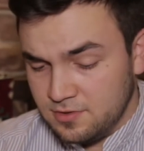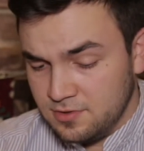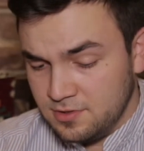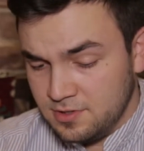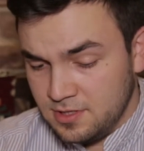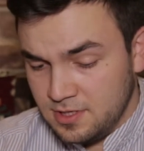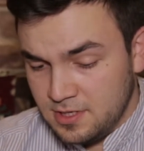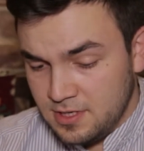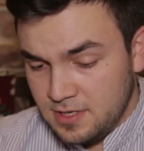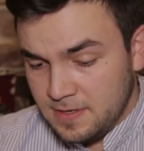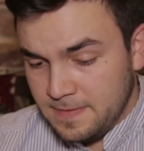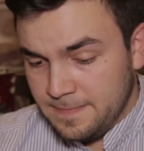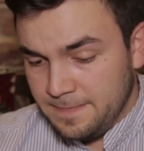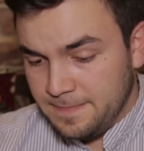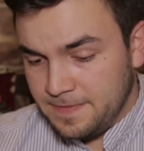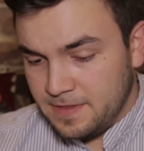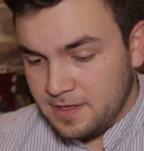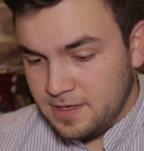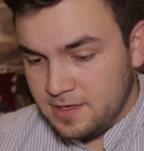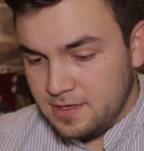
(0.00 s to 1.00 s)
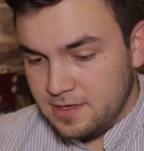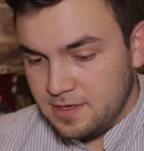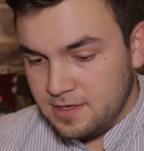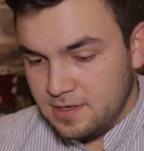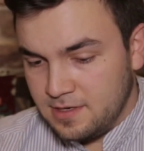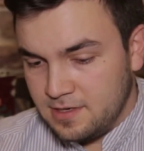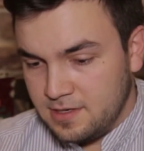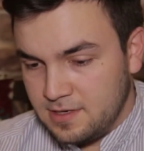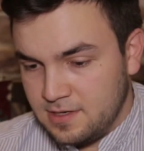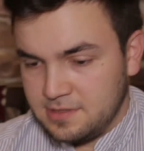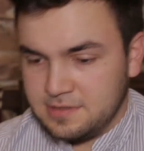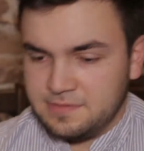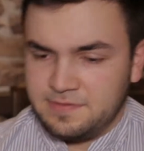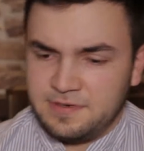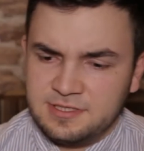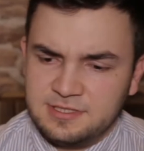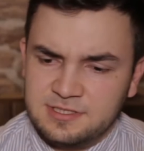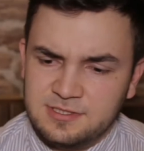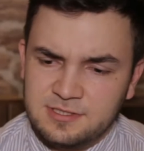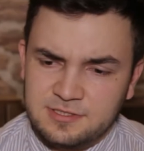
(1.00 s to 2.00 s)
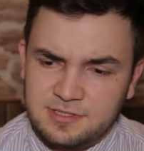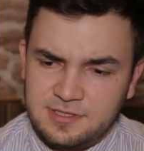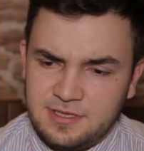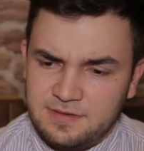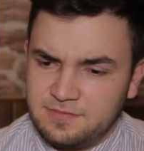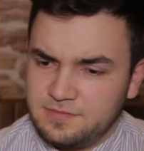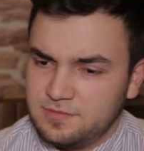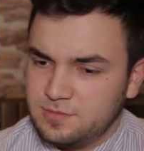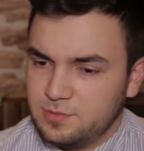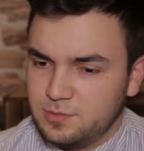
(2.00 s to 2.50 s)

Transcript: Он Э, отпросился там,